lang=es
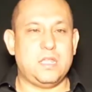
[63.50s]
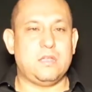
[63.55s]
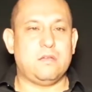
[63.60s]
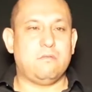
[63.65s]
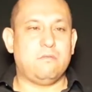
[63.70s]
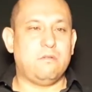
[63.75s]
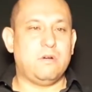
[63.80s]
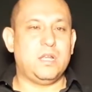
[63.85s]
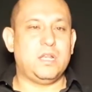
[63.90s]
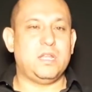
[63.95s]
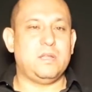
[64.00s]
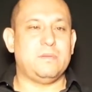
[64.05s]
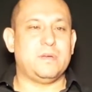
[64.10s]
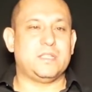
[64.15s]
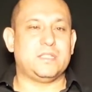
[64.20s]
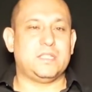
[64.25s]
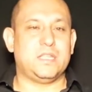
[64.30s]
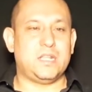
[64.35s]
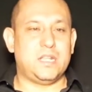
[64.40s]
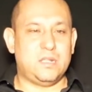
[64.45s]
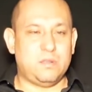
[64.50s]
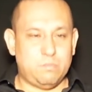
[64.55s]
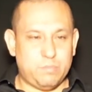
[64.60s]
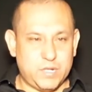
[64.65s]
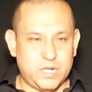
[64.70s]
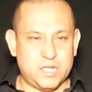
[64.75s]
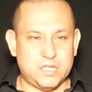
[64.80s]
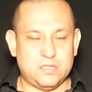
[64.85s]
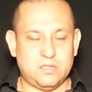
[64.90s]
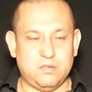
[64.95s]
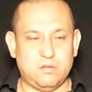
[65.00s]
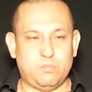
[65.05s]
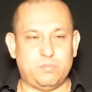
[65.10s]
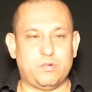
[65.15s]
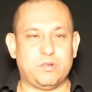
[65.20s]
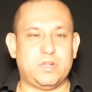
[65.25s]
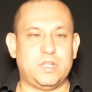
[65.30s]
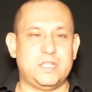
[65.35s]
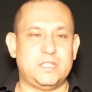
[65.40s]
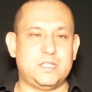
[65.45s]
y cuál iba a ser el precio
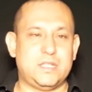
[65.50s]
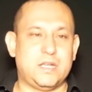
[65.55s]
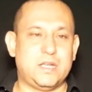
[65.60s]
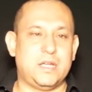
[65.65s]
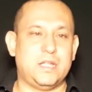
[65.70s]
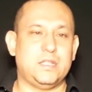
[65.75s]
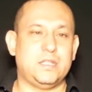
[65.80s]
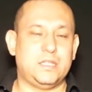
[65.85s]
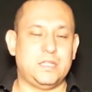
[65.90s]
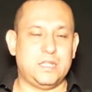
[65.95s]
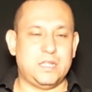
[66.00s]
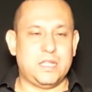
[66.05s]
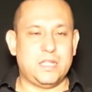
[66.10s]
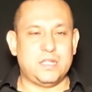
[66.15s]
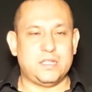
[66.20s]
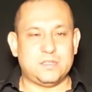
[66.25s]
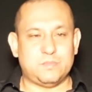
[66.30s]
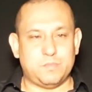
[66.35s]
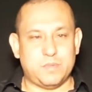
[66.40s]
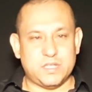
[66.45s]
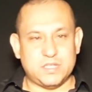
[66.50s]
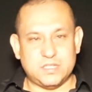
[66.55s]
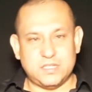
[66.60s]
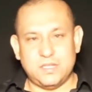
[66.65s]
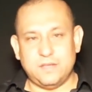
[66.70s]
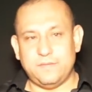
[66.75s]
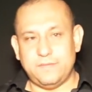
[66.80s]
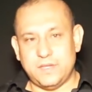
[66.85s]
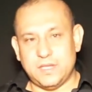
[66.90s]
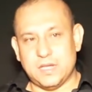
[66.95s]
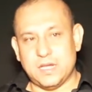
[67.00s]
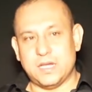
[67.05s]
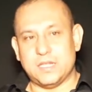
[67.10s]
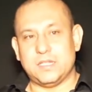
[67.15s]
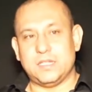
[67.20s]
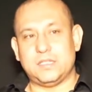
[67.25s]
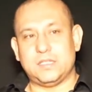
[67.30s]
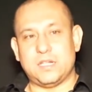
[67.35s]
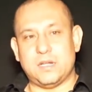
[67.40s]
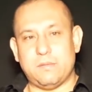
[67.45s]
por esa cantidad específica
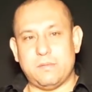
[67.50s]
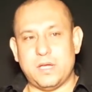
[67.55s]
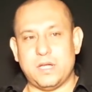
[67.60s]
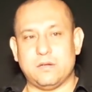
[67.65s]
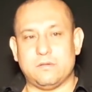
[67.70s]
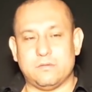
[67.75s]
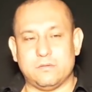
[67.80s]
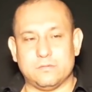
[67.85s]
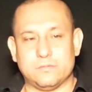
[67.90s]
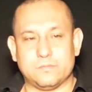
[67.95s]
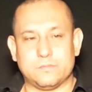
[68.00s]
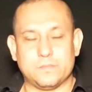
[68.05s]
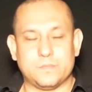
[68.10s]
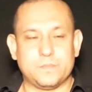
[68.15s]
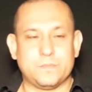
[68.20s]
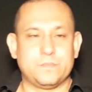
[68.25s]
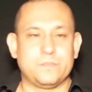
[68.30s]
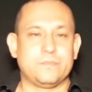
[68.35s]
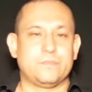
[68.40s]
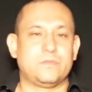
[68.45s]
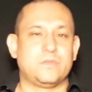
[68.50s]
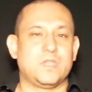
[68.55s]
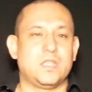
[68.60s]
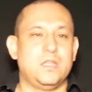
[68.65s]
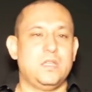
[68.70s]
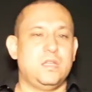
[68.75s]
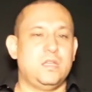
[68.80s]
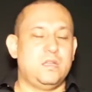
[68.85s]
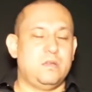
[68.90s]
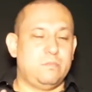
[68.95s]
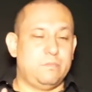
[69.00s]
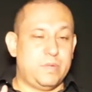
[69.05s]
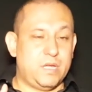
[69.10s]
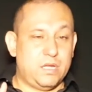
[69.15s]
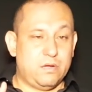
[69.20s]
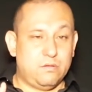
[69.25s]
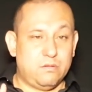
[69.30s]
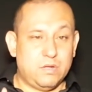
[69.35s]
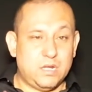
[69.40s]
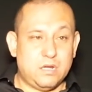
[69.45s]
de trabajo.
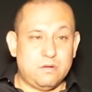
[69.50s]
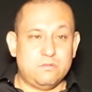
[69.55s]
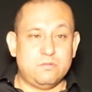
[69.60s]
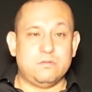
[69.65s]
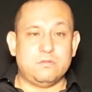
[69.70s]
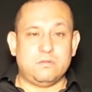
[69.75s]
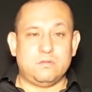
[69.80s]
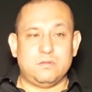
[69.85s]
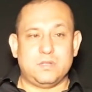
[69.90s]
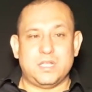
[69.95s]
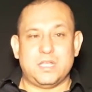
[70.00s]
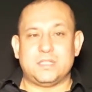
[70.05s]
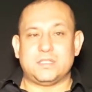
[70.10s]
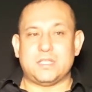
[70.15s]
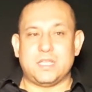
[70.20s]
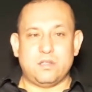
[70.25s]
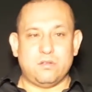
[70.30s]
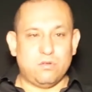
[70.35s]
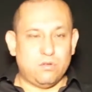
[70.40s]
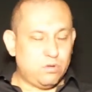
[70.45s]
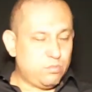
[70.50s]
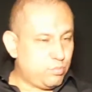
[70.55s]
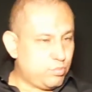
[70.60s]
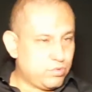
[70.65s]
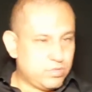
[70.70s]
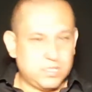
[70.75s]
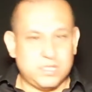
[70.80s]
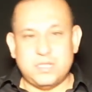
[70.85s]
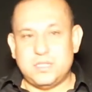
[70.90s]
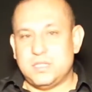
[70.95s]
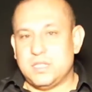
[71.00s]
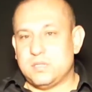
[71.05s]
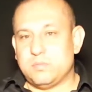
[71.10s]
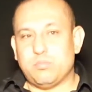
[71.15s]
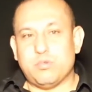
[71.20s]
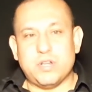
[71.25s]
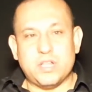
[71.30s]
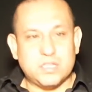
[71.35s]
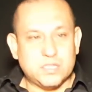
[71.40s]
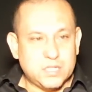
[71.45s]
Peor aún es que no lo pusiste
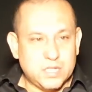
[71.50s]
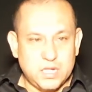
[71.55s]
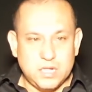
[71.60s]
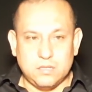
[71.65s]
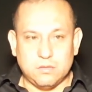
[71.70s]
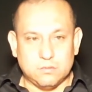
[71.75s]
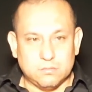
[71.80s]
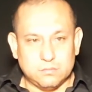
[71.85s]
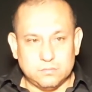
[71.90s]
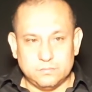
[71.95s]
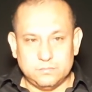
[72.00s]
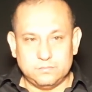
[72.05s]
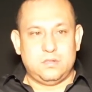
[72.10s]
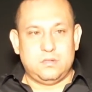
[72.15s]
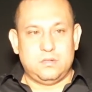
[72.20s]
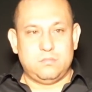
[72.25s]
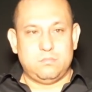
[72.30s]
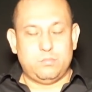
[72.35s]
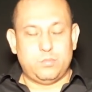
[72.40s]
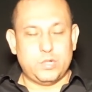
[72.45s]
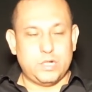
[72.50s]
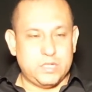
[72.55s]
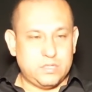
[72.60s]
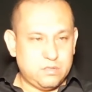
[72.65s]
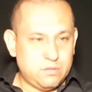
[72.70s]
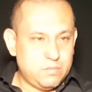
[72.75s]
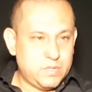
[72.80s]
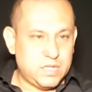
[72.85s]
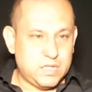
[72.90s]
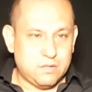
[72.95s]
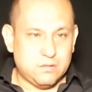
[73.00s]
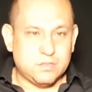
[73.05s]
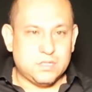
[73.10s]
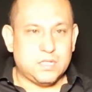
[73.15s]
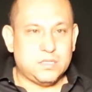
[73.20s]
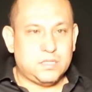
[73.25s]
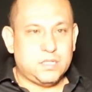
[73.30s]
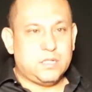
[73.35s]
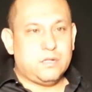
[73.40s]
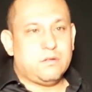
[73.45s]
por escrito. Por eso en videos
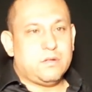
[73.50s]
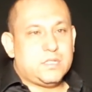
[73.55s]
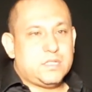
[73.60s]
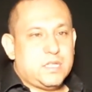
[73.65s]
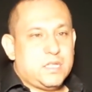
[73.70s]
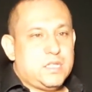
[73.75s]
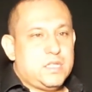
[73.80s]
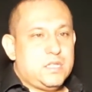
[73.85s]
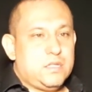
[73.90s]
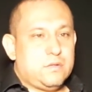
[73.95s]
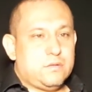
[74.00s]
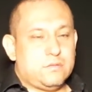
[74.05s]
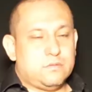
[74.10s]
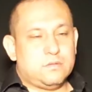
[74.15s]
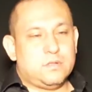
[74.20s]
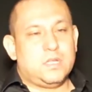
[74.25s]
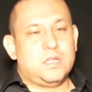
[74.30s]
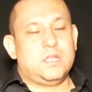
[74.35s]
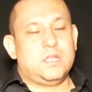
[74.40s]
anteriores he dicho,